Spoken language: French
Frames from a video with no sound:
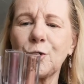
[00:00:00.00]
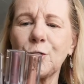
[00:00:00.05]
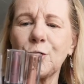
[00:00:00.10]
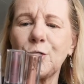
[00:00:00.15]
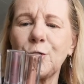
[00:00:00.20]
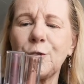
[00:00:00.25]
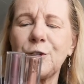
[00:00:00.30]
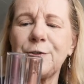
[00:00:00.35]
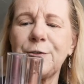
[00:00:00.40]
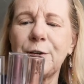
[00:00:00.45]

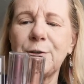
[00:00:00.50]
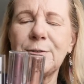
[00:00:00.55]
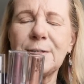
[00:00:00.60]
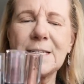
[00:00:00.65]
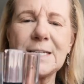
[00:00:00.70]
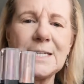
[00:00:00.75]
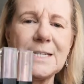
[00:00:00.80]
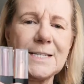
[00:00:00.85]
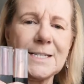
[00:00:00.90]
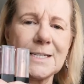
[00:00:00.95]
aujourd'hui, je vais
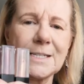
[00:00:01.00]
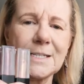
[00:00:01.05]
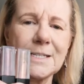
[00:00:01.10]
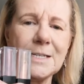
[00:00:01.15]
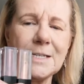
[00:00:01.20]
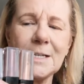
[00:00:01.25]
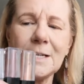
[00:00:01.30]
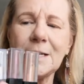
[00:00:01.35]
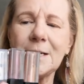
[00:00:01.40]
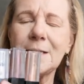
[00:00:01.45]

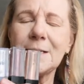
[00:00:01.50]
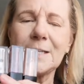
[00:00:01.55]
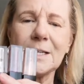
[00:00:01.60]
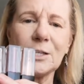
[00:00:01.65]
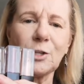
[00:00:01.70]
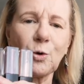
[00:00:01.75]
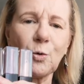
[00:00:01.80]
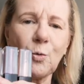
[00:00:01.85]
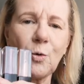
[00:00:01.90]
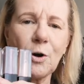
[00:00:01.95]
utiliser
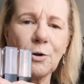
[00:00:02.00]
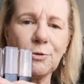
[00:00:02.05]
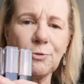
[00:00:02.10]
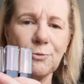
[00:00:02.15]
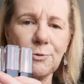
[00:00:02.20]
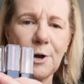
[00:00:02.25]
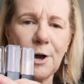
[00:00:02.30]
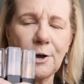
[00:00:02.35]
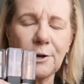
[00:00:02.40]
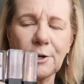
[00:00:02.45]
ces trois
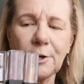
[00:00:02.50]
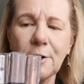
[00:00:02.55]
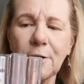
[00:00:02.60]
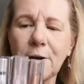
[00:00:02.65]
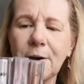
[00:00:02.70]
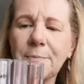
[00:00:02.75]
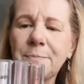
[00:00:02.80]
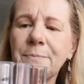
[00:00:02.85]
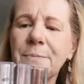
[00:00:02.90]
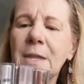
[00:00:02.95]

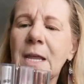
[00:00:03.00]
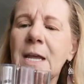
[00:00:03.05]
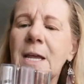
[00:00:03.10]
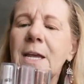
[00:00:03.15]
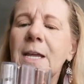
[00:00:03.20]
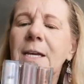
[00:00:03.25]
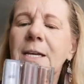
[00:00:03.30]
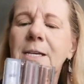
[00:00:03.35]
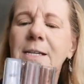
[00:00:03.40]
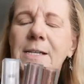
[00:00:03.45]
couleurs-là,
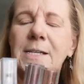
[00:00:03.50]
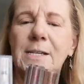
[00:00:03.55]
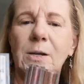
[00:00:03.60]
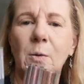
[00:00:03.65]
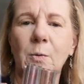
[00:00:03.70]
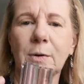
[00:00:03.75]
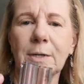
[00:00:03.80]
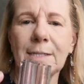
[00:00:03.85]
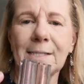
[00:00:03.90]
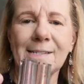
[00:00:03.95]
qui
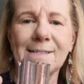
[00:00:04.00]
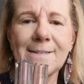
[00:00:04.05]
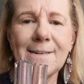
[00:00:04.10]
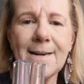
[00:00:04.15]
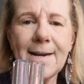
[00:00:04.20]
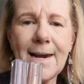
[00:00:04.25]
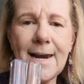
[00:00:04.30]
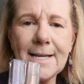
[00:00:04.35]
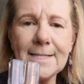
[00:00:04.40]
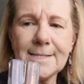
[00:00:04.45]
sont
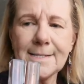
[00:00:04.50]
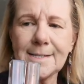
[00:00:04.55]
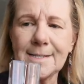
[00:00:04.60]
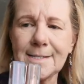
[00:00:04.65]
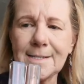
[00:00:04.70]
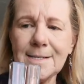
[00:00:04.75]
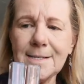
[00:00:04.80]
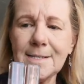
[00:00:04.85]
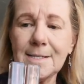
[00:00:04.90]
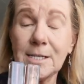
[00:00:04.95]

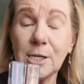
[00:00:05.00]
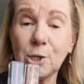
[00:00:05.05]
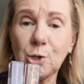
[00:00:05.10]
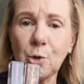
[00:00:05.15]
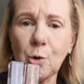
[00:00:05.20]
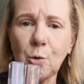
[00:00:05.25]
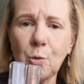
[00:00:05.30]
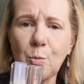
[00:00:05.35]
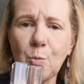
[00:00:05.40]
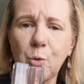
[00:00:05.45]
glacis, qui
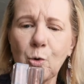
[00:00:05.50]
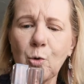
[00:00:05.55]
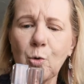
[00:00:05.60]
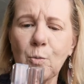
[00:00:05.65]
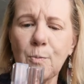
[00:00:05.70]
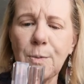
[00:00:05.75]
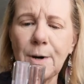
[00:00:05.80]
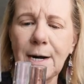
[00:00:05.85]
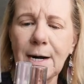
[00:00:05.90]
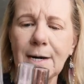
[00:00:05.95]
est un
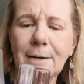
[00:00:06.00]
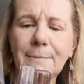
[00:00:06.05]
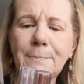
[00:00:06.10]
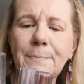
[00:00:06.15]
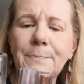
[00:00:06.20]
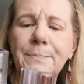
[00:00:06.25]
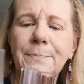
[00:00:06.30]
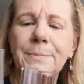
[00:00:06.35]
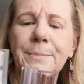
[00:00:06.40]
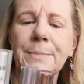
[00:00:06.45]
beau blanc.
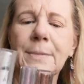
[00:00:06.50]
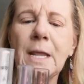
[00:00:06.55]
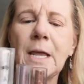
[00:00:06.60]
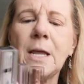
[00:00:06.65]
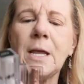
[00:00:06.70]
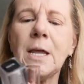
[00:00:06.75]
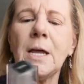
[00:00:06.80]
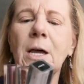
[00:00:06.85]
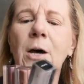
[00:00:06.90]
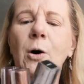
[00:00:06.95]

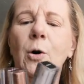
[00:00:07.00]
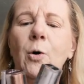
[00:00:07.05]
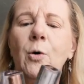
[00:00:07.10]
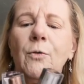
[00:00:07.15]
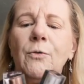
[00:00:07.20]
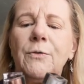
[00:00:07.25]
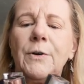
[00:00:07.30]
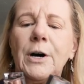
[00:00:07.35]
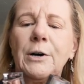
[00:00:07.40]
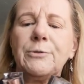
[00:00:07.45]

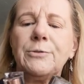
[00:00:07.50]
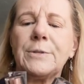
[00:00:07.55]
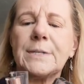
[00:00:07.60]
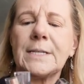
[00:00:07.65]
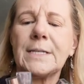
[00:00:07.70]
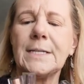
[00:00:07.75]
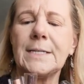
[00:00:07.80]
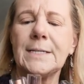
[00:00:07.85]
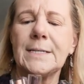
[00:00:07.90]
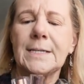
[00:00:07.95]
On va
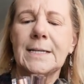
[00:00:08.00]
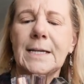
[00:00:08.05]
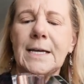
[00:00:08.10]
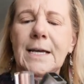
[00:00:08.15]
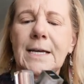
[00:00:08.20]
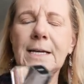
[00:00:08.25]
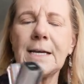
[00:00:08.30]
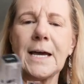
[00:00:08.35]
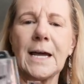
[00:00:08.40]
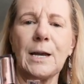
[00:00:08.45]
utiliser
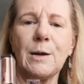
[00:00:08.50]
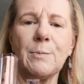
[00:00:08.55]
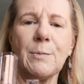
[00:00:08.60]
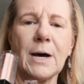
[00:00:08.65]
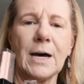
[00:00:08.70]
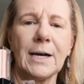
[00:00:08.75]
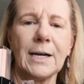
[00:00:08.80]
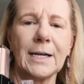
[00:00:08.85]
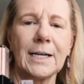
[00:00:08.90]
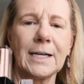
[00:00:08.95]

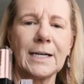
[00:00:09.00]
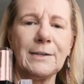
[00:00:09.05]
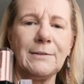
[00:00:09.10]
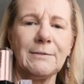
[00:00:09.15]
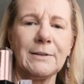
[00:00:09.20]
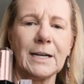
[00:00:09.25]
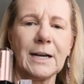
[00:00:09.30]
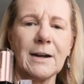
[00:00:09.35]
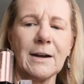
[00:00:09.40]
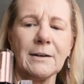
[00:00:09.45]
également
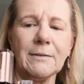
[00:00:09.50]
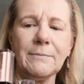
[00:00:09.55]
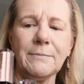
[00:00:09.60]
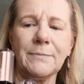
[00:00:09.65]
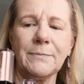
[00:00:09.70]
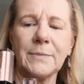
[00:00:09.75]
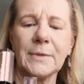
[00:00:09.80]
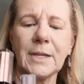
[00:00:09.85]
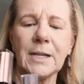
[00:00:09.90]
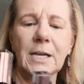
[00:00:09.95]
révérend
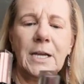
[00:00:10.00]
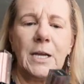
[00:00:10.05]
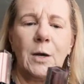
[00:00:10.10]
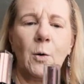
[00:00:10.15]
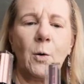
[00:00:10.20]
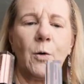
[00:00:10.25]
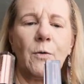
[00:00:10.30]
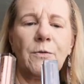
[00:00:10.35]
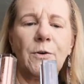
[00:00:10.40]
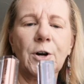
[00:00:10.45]

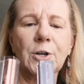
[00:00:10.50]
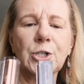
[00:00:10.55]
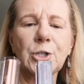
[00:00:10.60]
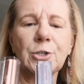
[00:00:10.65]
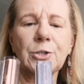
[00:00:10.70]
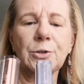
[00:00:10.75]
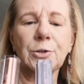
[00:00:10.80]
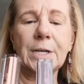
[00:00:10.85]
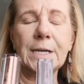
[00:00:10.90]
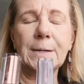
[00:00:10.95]
et on va,
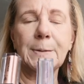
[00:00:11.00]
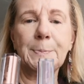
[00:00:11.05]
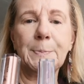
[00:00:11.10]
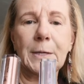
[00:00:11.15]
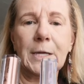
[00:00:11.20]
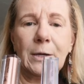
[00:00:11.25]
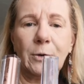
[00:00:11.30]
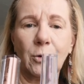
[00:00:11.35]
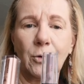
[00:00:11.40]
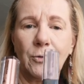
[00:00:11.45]
et
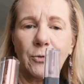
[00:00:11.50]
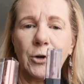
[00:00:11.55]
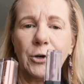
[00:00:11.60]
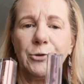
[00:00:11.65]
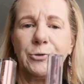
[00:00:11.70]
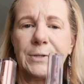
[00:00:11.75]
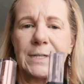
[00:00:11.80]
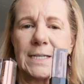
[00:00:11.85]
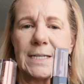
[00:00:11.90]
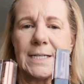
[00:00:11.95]
on va
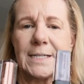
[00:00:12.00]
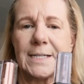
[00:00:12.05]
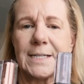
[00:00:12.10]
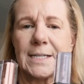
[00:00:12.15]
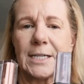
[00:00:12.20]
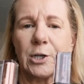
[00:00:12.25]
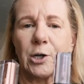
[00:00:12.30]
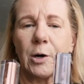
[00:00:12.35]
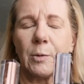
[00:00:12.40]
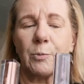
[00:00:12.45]

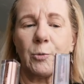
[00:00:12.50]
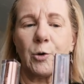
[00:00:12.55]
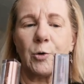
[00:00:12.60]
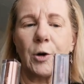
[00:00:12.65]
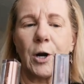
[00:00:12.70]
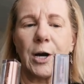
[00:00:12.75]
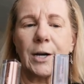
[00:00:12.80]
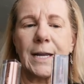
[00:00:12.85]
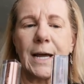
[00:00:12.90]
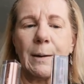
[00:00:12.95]
utiliser comme
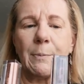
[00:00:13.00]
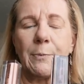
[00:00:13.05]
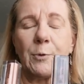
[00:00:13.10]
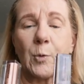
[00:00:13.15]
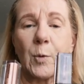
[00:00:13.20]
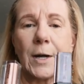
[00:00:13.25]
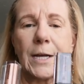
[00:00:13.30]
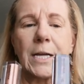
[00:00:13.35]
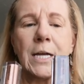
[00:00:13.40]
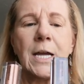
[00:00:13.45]
couleur
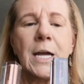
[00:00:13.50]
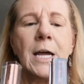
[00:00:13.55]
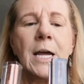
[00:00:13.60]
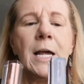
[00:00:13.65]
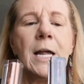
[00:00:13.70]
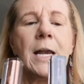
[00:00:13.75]
d'appoint